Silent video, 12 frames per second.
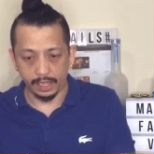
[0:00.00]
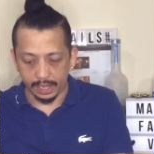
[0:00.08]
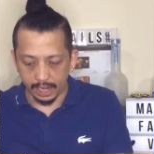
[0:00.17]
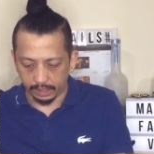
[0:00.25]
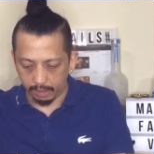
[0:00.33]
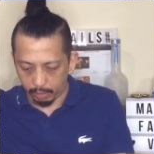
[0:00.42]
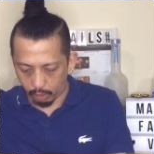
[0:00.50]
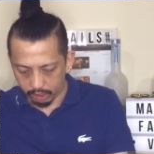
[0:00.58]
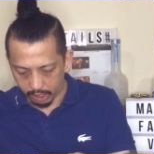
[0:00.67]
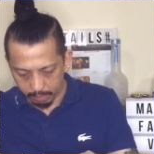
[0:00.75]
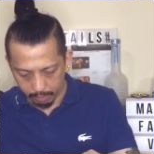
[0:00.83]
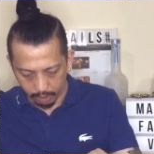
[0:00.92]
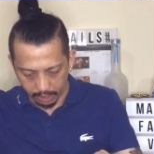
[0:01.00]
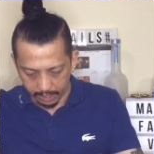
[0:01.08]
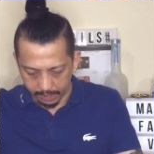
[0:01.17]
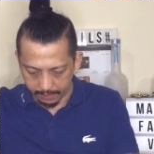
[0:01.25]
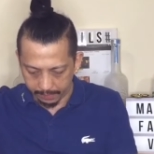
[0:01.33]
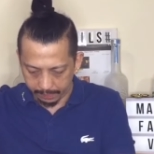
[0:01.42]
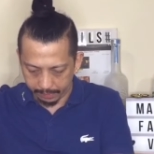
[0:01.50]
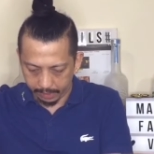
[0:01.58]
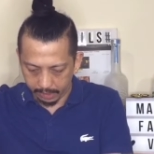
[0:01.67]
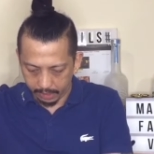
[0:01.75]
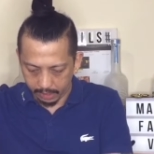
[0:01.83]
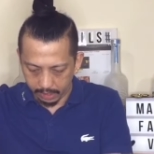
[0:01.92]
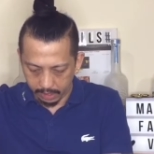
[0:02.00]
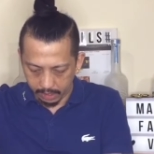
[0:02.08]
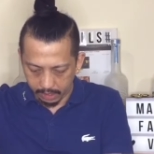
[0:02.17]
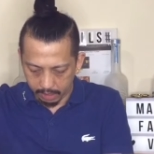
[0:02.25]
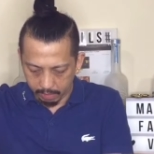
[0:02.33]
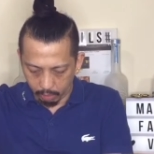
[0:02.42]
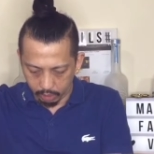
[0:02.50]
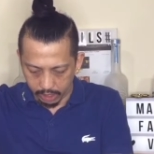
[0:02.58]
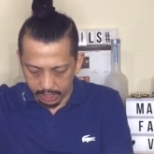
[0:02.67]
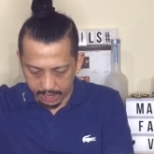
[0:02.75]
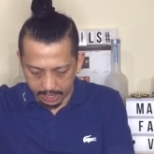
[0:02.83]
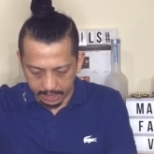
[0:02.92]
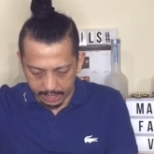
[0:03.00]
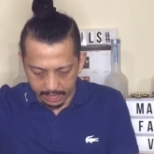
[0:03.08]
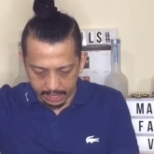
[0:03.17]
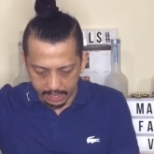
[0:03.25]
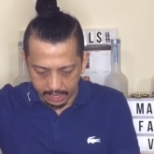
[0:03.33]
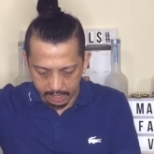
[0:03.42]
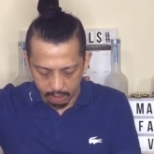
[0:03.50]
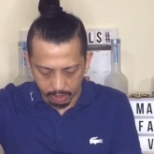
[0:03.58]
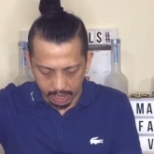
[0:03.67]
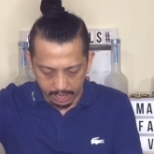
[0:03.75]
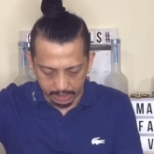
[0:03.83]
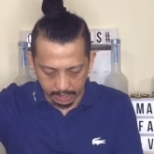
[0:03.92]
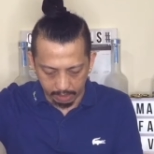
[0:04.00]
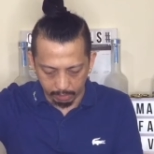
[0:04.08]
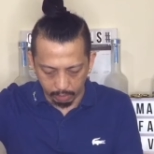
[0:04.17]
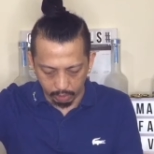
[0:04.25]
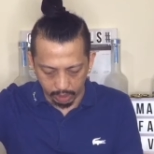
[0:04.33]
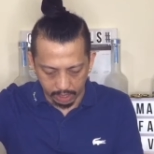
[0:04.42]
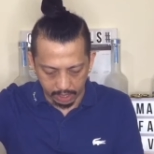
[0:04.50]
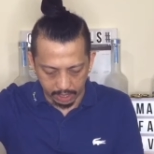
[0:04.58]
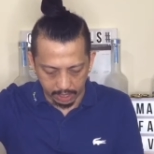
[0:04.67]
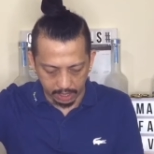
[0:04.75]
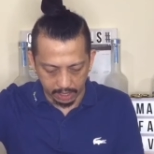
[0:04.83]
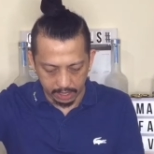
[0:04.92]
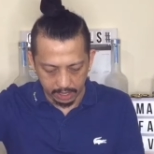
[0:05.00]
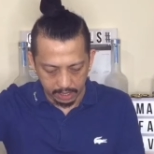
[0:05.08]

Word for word: try natin buksan po ah. Buksan natin yung ating pong ah,